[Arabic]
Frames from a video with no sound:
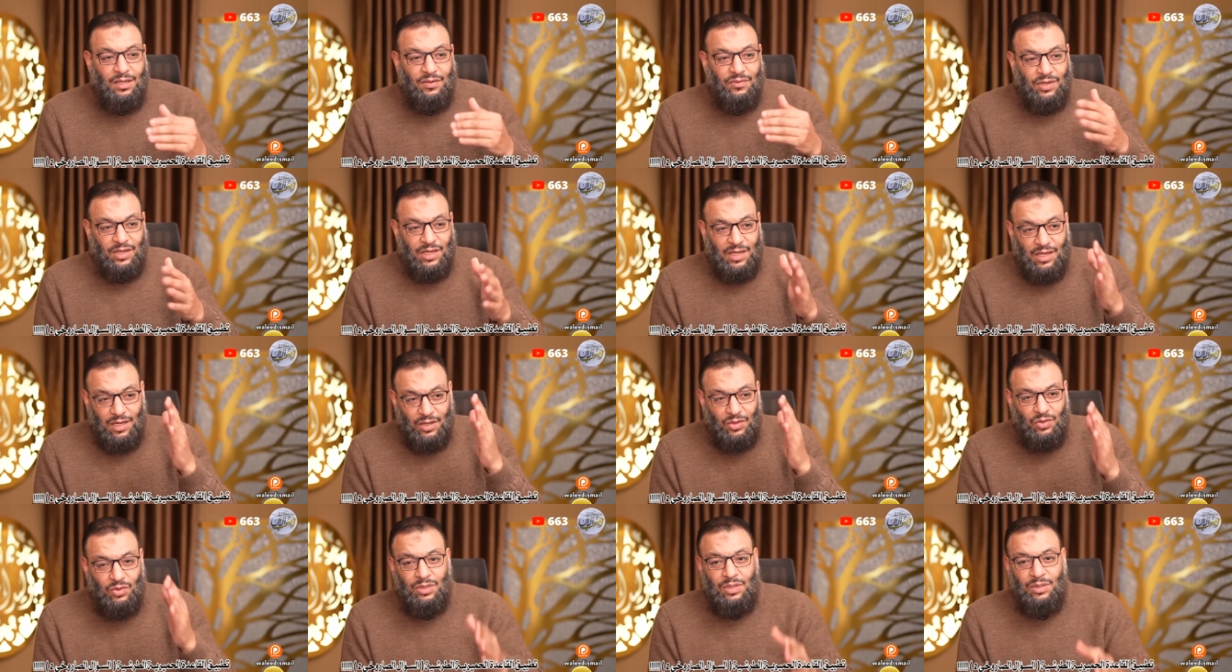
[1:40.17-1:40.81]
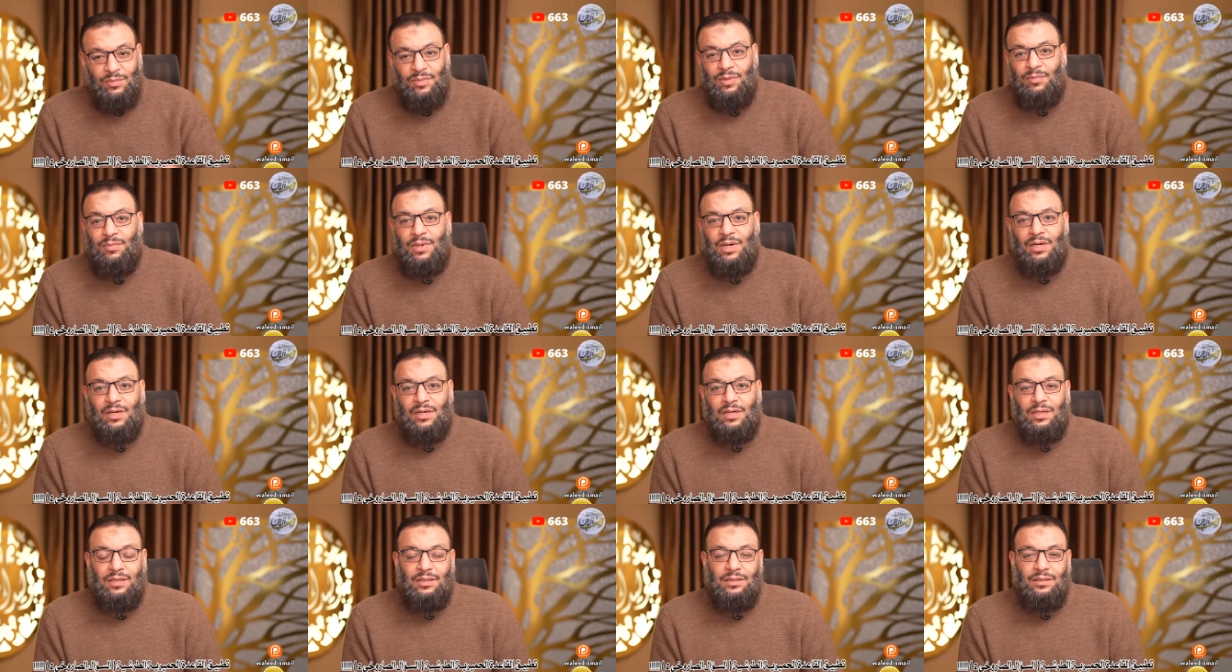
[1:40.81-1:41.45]
فكرتوني
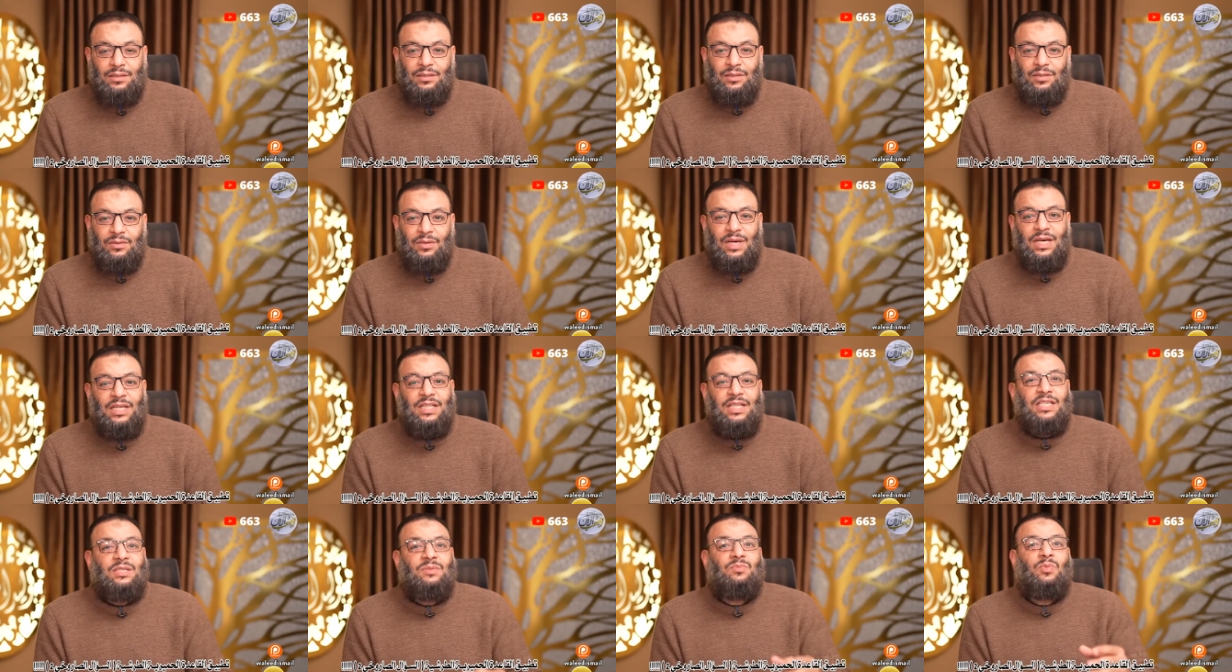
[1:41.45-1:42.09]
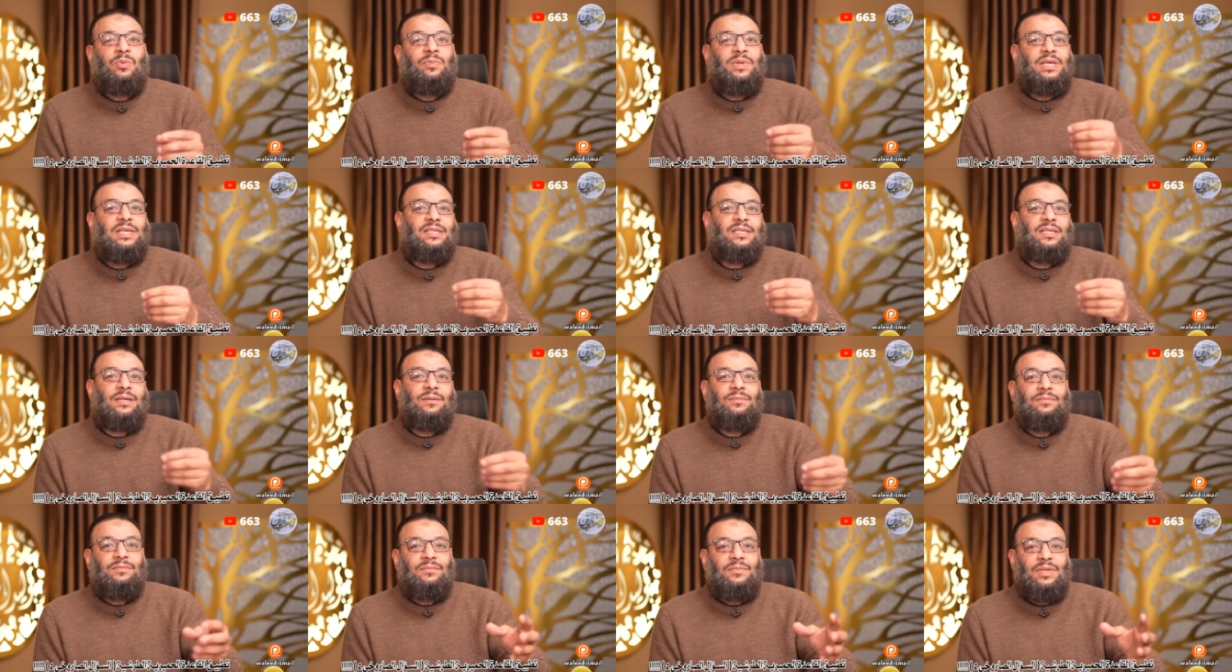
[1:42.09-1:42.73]
بالمره واحد اسمه
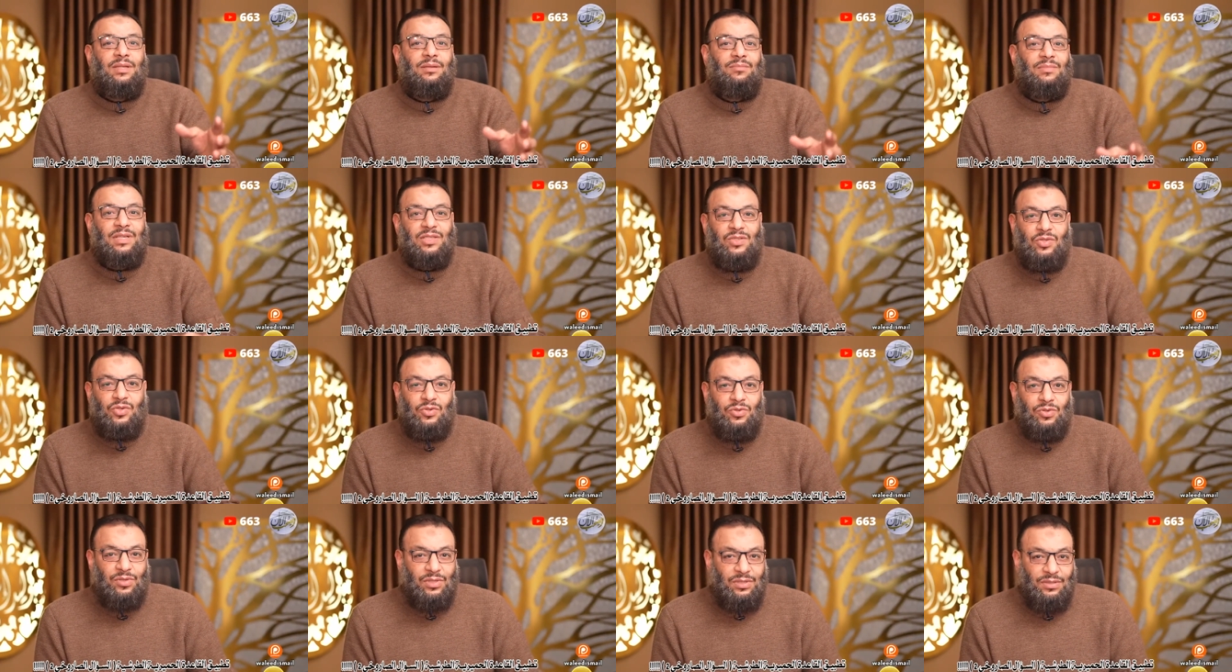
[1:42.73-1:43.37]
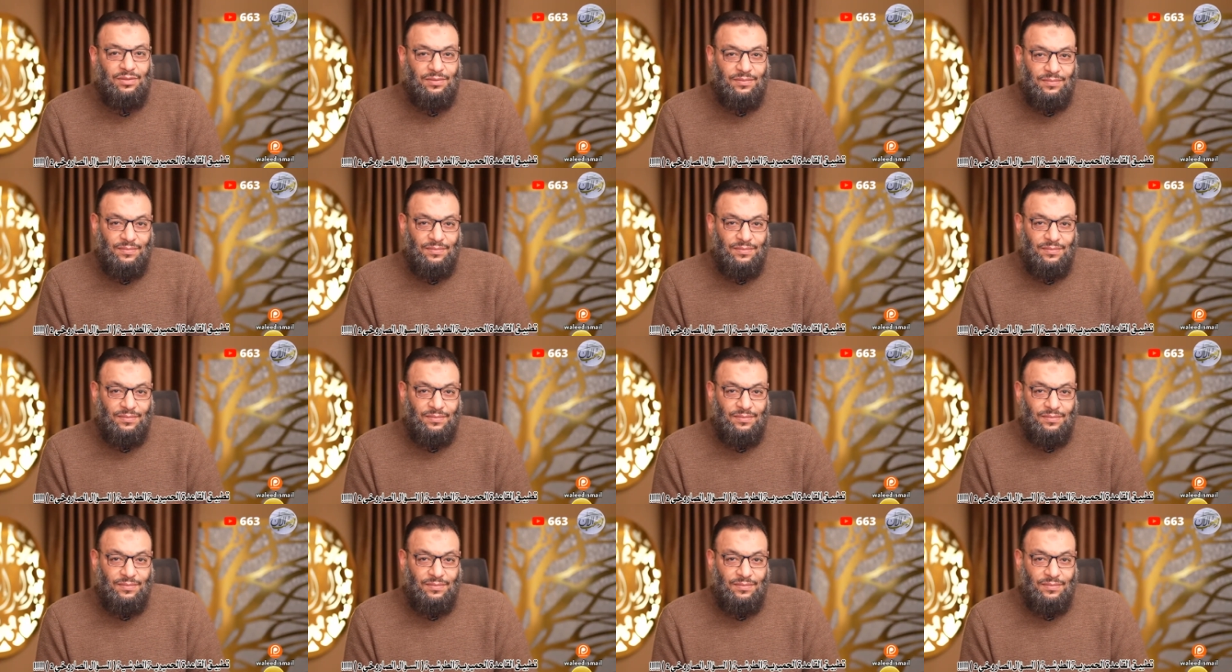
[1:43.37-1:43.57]
ميسم المنصوري